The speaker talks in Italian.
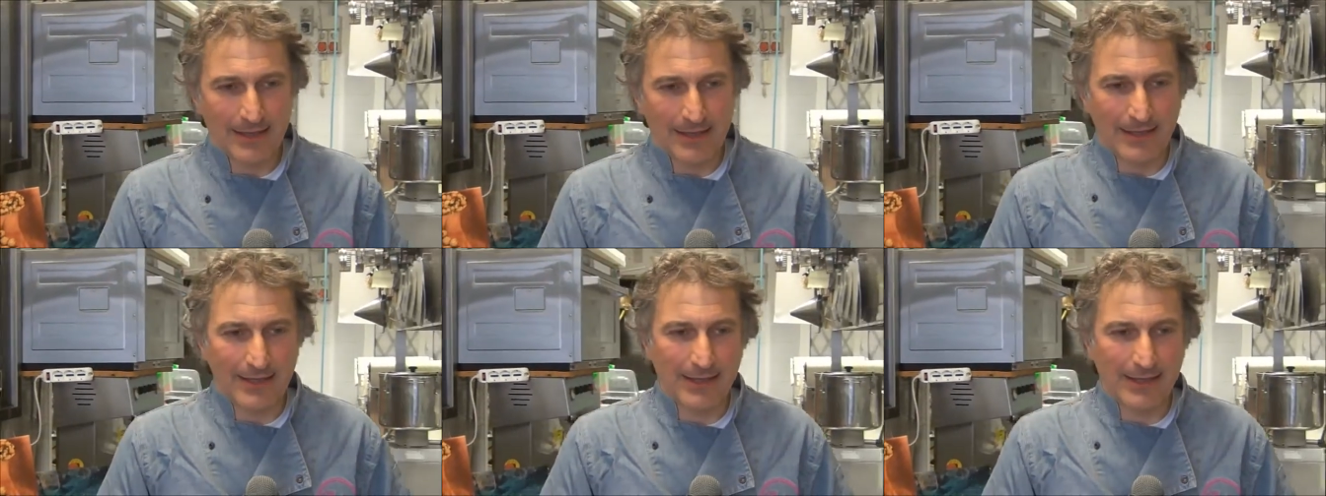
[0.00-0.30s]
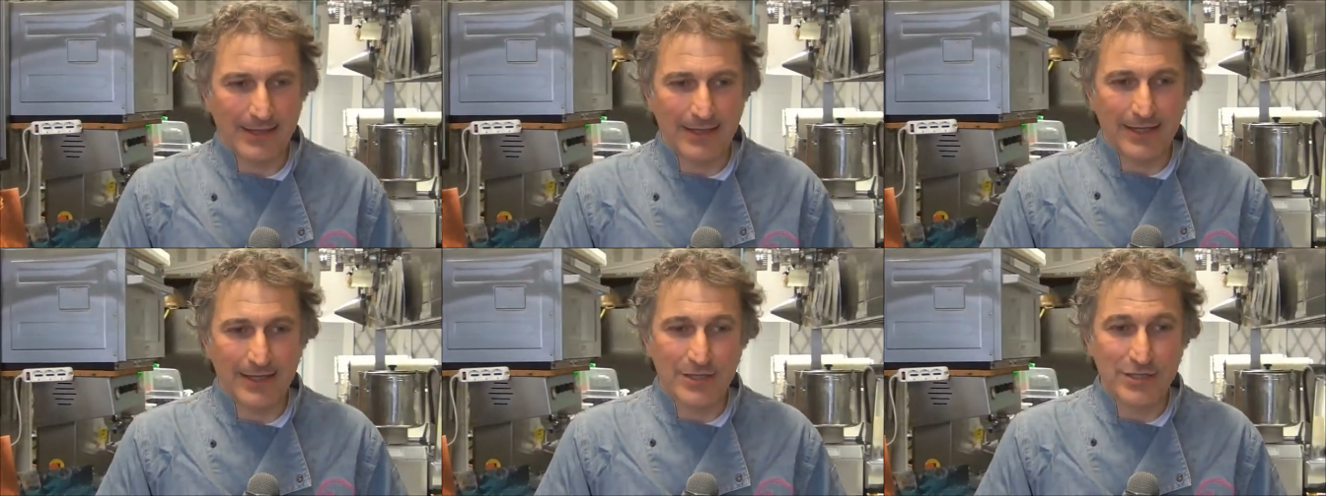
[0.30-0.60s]

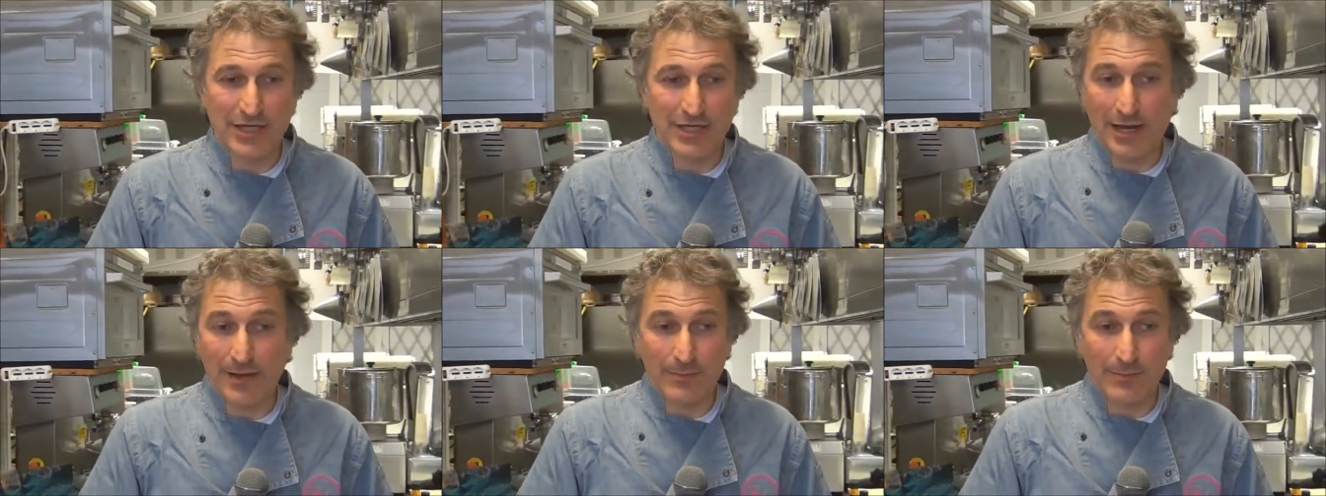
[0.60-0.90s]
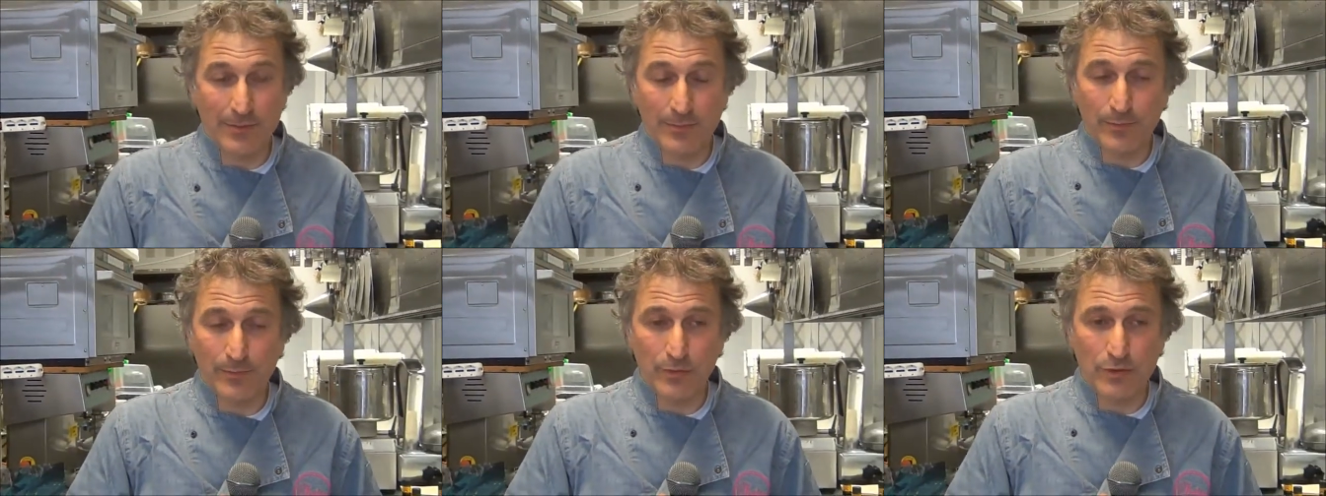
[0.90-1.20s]
eh, che ci
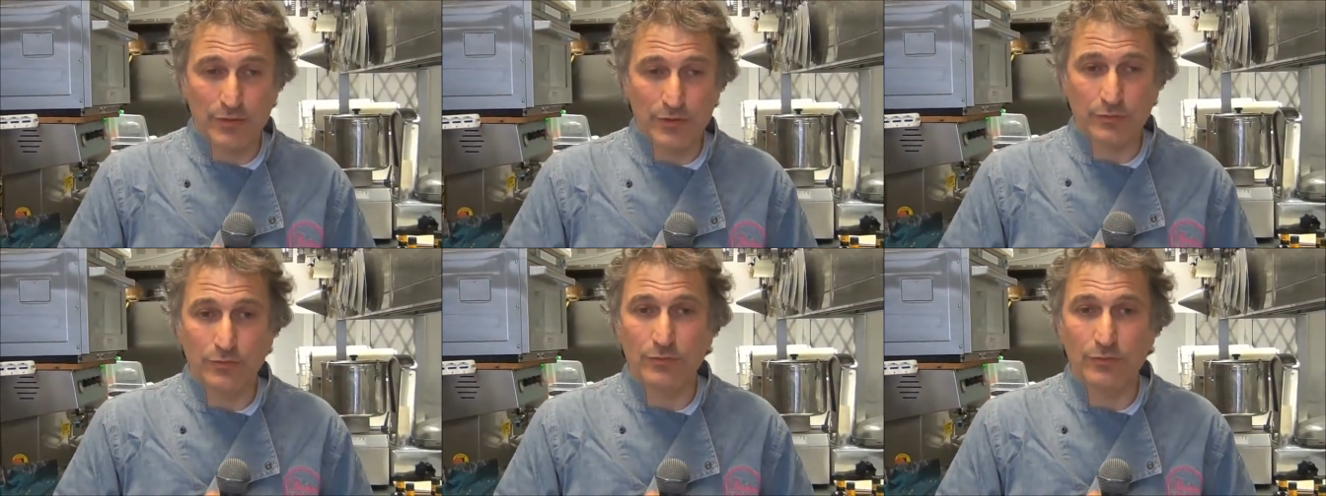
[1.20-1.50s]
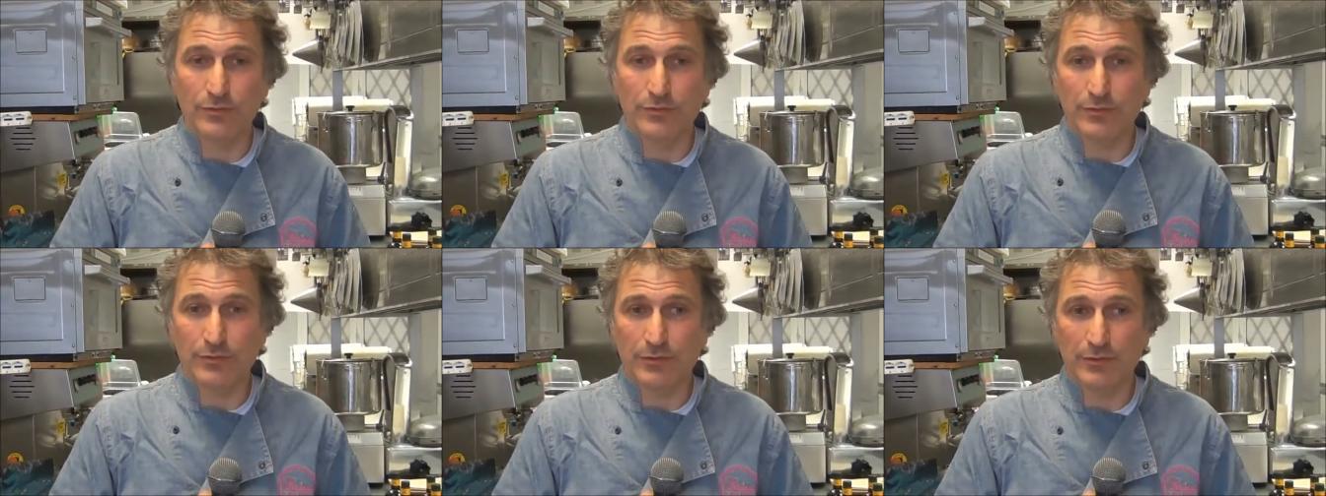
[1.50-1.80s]
ha proposto
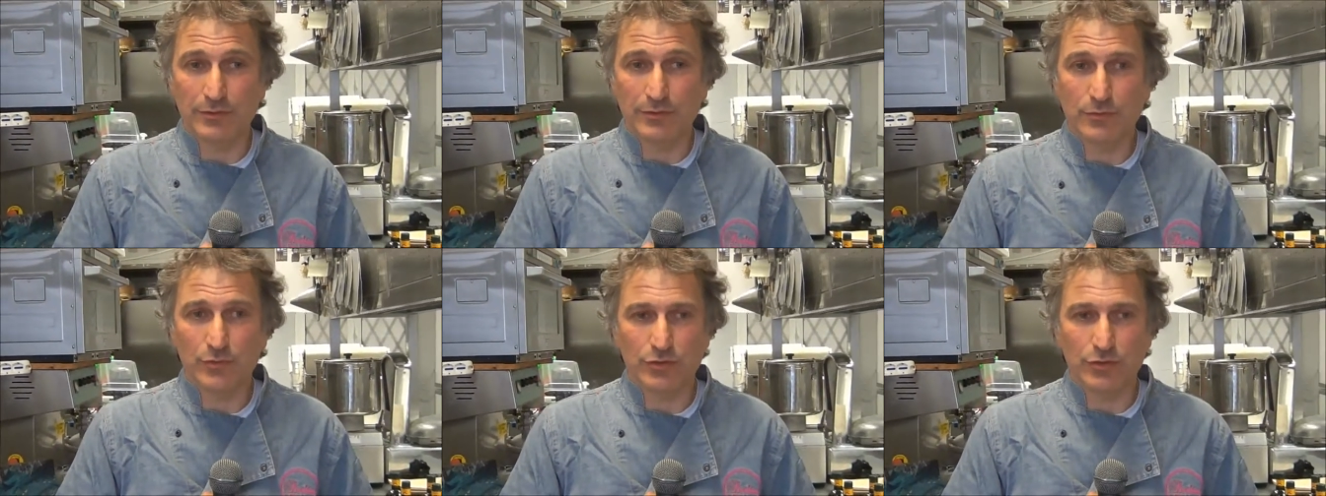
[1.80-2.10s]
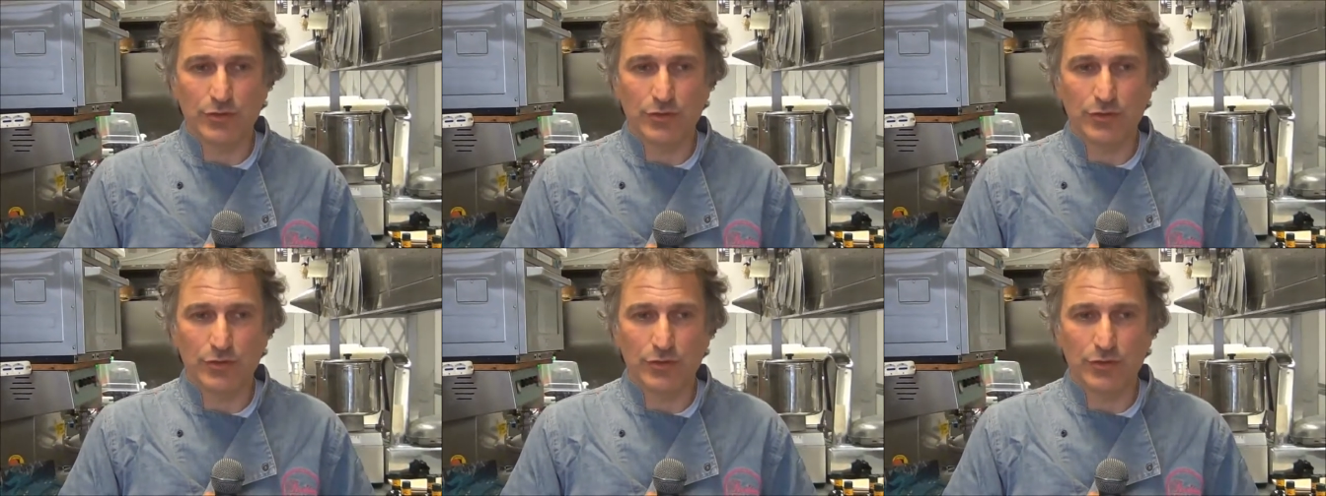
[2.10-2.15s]
un, un,